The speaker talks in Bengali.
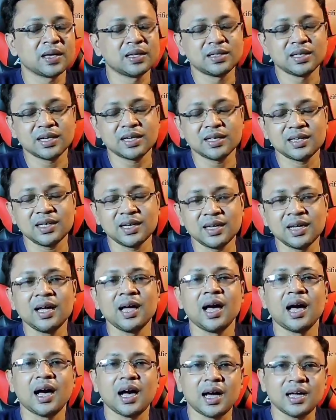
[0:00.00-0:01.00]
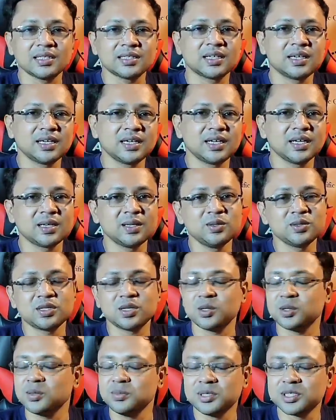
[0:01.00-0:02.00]
সেক্ষেত্রে আজকের টেক
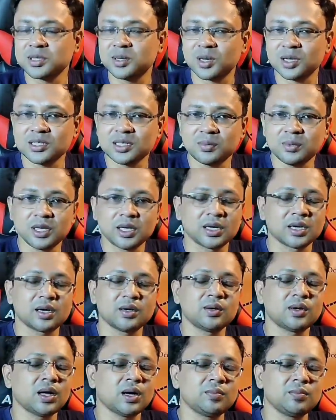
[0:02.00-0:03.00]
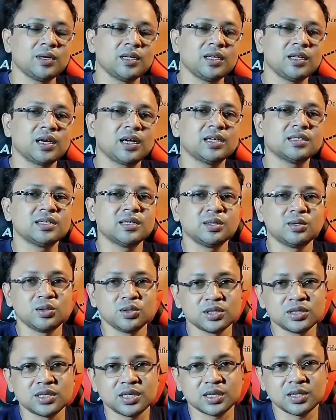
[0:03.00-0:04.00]
নিউজটাও তো মিস করা যাবে না কারণ আপনাদের কাছে
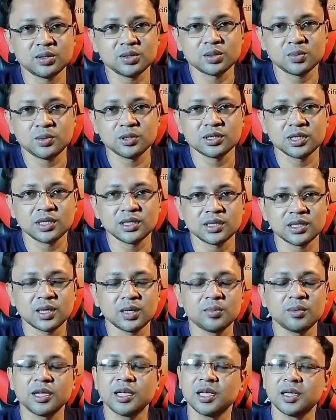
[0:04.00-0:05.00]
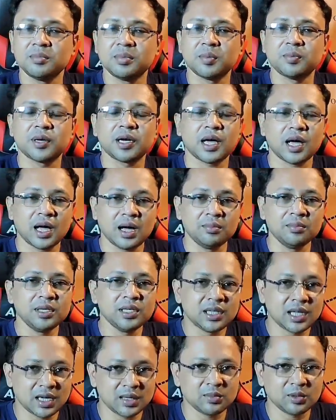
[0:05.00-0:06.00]
রোজ টেক নিউজ পৌঁছে দিতে হবে এই ব্যাপারে আমি
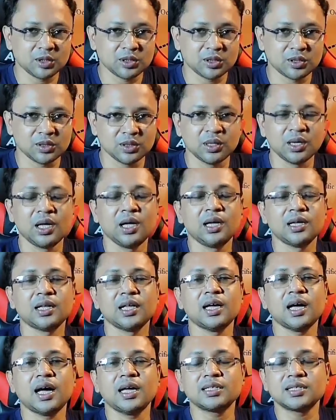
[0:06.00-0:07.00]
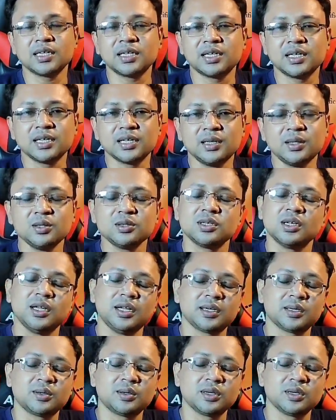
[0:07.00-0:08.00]
দায়বদ্ধ তাই আজকের টেক নিউজ
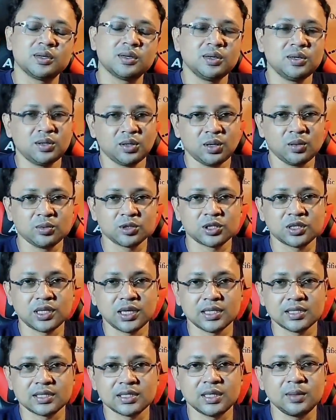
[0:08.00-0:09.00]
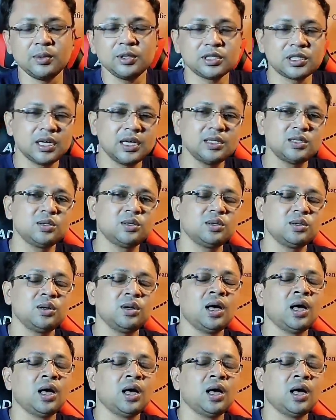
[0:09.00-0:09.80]
লেট করে হলেও অবশ্যই আসছে এবং সেই জন্য